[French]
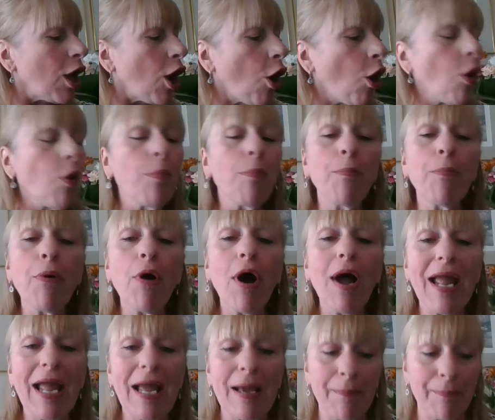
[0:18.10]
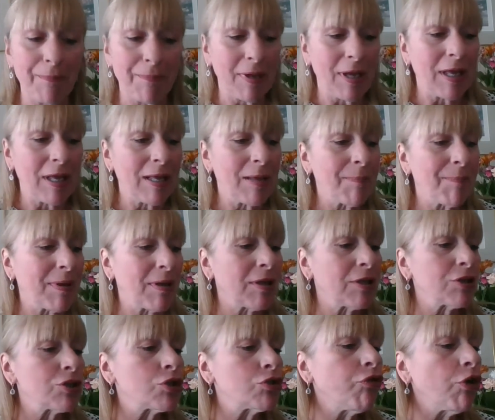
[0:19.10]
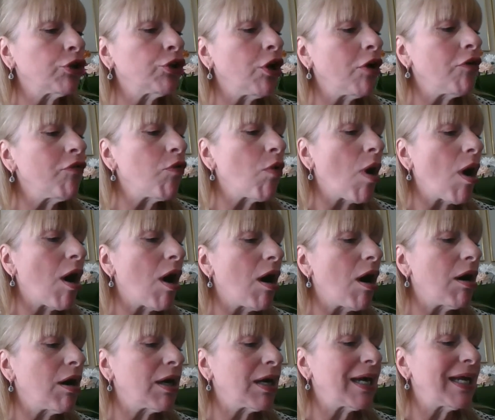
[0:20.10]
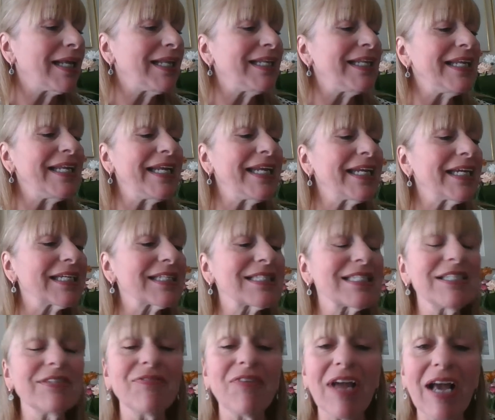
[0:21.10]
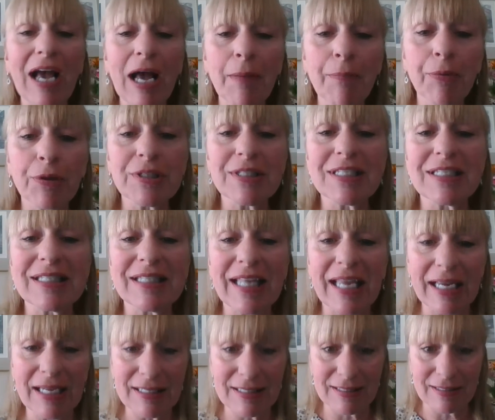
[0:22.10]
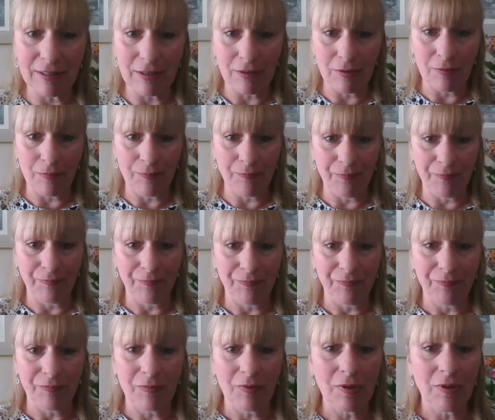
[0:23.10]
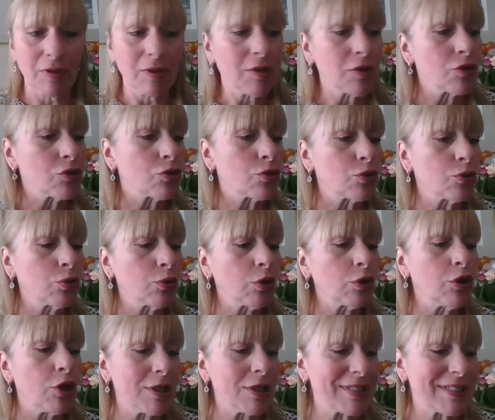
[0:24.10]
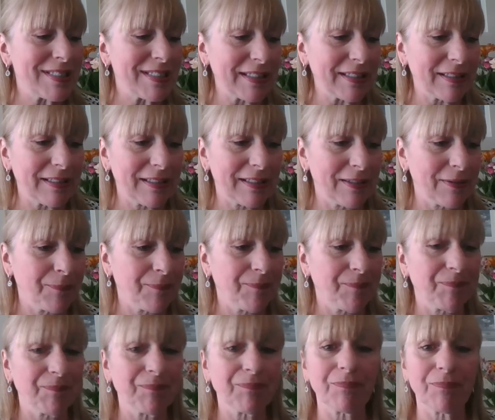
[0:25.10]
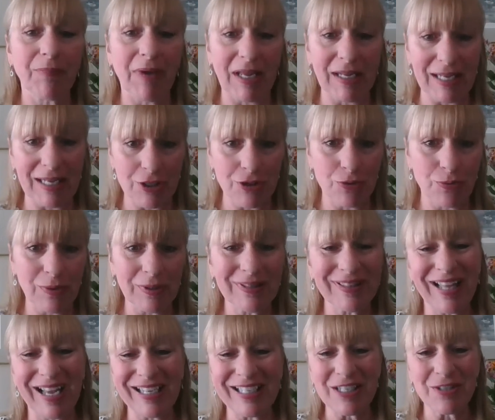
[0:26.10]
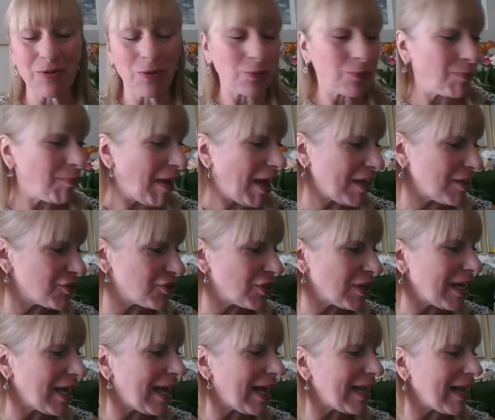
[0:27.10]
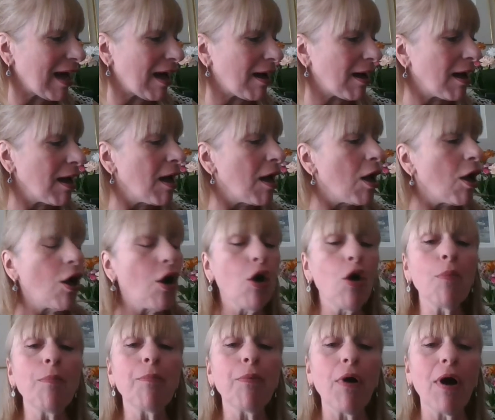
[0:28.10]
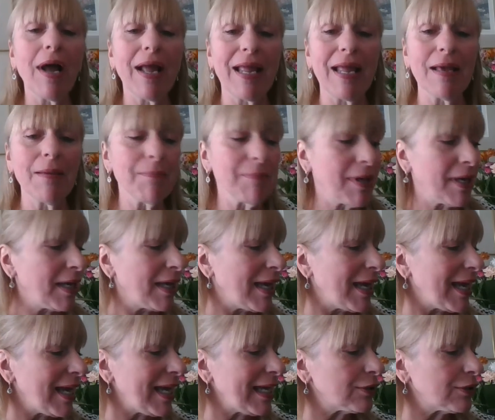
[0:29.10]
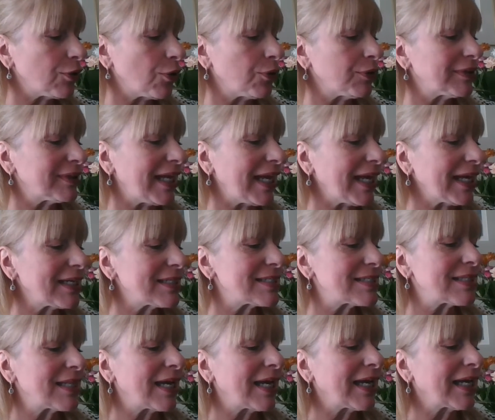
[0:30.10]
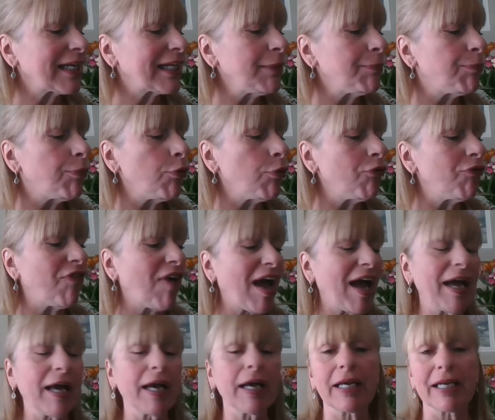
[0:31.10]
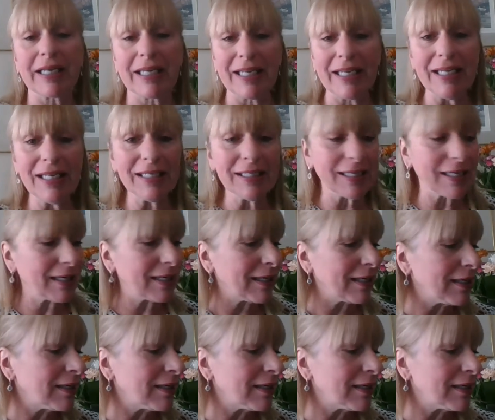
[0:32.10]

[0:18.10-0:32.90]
Un poème, tu vas devoir lire différents petits textes sur le cirque par la suite dans les autres pages. Alors, un poème est un texte qui peut faire rire